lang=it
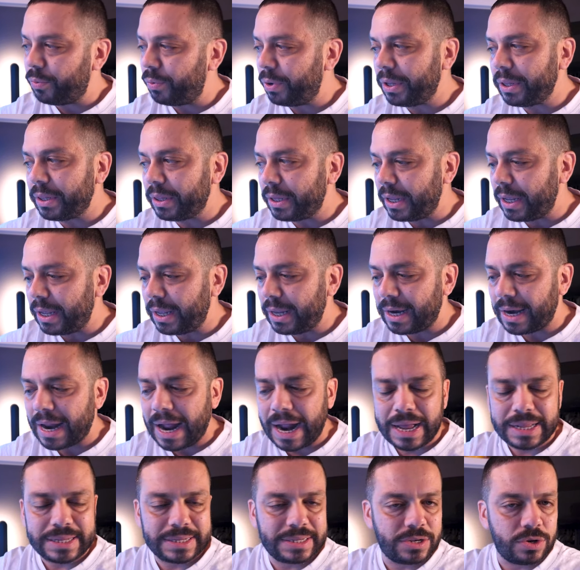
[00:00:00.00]
quindi
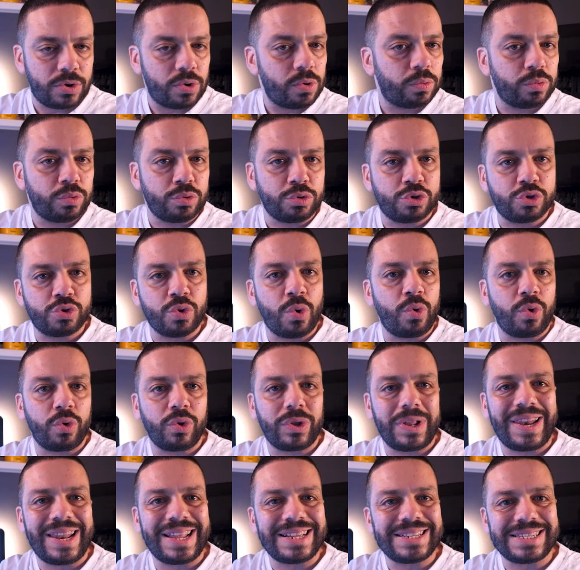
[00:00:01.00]
ragazzi non sono
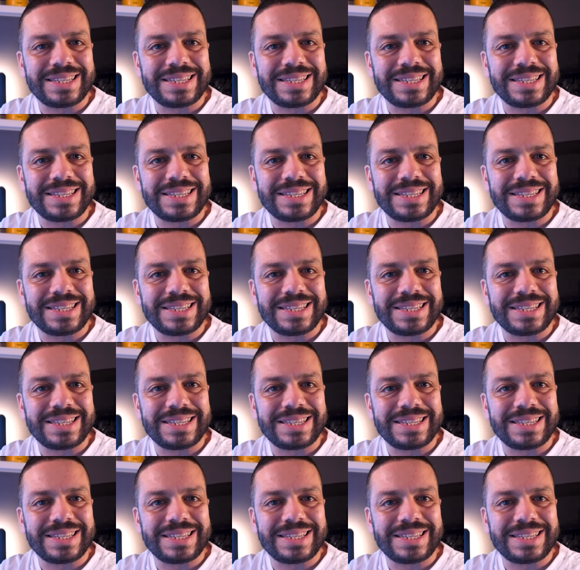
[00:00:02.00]
delle